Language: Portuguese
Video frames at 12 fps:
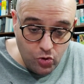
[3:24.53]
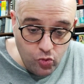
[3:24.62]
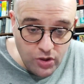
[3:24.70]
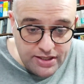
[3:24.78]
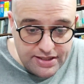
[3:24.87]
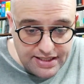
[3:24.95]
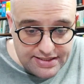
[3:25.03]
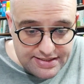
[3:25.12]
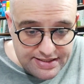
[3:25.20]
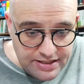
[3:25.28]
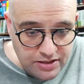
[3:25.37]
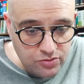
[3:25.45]
quantas
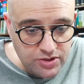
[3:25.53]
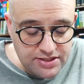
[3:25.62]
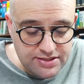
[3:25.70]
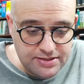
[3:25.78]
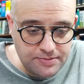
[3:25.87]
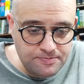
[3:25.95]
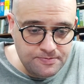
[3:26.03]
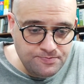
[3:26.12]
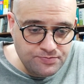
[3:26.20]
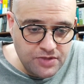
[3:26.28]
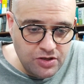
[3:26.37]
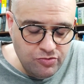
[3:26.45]
línguas
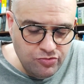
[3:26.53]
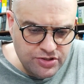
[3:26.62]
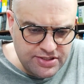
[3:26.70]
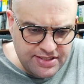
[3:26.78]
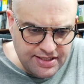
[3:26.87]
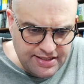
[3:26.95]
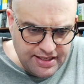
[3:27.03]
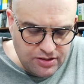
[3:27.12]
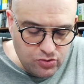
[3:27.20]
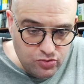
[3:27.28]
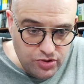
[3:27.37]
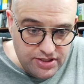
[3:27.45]
você
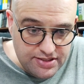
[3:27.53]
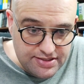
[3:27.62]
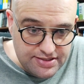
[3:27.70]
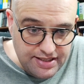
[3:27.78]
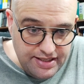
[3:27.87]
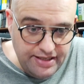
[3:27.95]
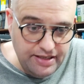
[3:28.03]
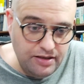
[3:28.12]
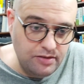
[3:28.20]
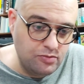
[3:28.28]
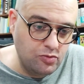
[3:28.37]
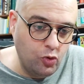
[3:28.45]
traduz
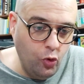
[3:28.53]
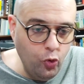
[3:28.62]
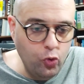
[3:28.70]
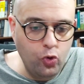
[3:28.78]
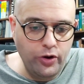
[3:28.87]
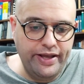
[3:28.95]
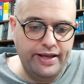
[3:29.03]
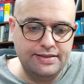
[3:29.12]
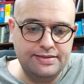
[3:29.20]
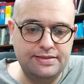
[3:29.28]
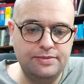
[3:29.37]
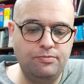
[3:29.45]
e ou
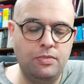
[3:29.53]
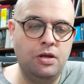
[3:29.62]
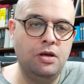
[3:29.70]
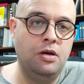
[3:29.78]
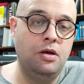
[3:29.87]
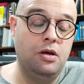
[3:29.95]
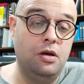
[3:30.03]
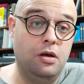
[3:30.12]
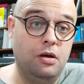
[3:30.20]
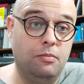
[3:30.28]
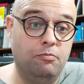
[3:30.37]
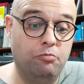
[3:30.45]
conhece?
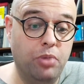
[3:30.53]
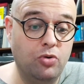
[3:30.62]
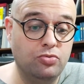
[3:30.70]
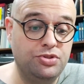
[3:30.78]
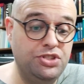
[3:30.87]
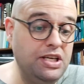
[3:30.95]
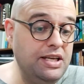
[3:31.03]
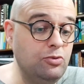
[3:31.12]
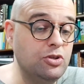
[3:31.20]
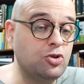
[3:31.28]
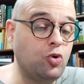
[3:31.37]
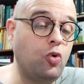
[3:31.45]
Bom, de
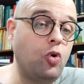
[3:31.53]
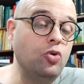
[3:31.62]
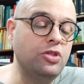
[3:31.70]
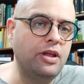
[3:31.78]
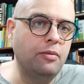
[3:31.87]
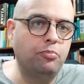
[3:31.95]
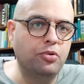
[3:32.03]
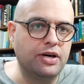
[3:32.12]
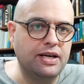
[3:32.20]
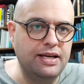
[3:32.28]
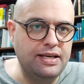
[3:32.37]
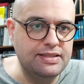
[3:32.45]
línguas
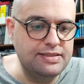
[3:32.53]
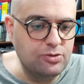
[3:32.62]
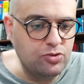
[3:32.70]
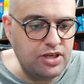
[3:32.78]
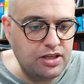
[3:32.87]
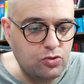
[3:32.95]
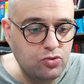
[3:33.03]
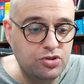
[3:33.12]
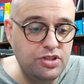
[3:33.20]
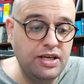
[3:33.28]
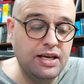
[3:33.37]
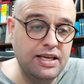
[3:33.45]
contemporâneas eu
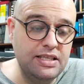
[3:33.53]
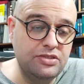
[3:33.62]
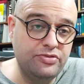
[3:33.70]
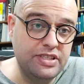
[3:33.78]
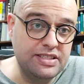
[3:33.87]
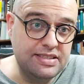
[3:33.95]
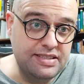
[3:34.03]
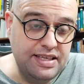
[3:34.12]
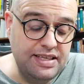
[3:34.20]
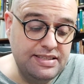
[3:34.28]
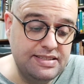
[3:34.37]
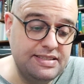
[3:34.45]
traduzo inglês,
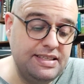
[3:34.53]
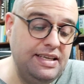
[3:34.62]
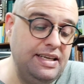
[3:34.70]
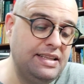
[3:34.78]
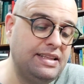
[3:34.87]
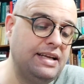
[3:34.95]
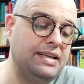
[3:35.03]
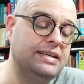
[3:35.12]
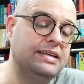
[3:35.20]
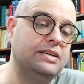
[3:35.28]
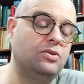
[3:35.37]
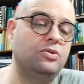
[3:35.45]
francês,
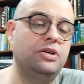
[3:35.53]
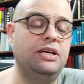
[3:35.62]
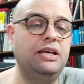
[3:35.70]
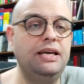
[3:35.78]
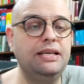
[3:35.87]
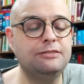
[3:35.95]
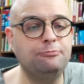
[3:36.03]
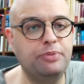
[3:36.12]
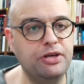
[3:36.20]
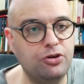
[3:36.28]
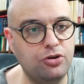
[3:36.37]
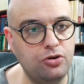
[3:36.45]
italiano,
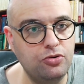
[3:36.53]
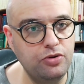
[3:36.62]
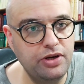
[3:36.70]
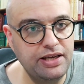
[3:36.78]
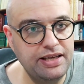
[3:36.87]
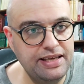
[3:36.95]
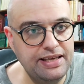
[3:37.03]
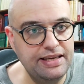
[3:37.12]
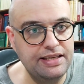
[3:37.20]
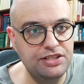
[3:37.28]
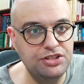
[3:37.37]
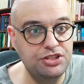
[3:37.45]
espanhol
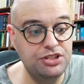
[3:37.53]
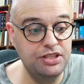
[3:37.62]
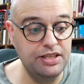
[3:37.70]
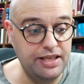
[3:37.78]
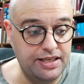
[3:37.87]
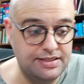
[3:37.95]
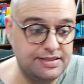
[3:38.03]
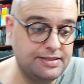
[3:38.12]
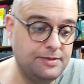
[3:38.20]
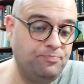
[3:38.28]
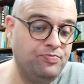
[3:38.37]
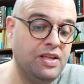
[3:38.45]
e chinês.